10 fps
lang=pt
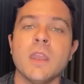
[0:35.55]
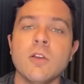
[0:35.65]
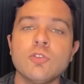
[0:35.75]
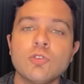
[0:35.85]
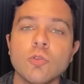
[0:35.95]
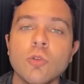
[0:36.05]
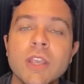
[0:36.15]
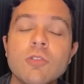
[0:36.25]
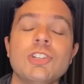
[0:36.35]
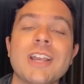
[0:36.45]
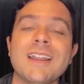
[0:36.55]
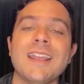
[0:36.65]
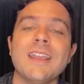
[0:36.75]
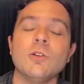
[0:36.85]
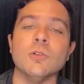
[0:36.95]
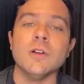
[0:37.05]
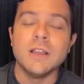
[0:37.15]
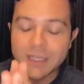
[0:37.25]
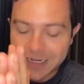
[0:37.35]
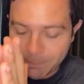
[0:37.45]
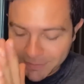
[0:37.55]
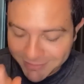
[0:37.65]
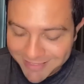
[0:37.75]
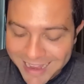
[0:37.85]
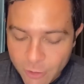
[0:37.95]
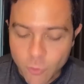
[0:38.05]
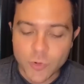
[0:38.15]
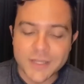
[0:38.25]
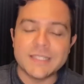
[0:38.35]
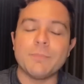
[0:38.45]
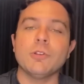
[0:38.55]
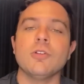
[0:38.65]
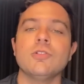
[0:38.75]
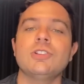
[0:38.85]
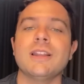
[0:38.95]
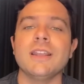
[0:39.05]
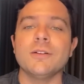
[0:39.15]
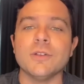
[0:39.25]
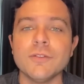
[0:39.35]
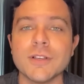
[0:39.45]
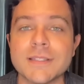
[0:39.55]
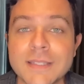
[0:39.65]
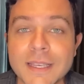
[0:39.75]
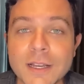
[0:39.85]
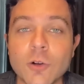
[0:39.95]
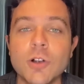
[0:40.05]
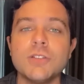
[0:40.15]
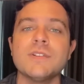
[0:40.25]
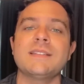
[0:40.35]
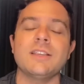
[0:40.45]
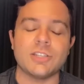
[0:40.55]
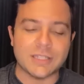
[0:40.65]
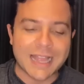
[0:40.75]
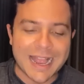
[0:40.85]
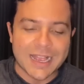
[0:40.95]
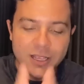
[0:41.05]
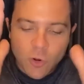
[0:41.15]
Eu estou no Rio de Janeiro, capital, município do Rio de Janeiro. E você, onde você está?